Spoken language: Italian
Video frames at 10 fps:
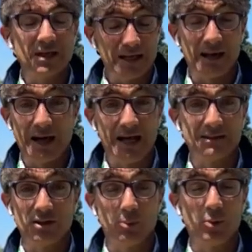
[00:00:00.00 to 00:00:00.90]

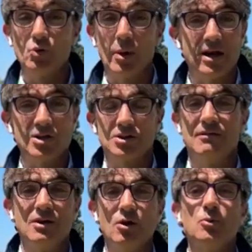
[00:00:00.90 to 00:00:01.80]
dall'Irlanda, dopo due manche
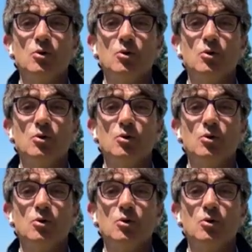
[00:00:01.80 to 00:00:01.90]
davvero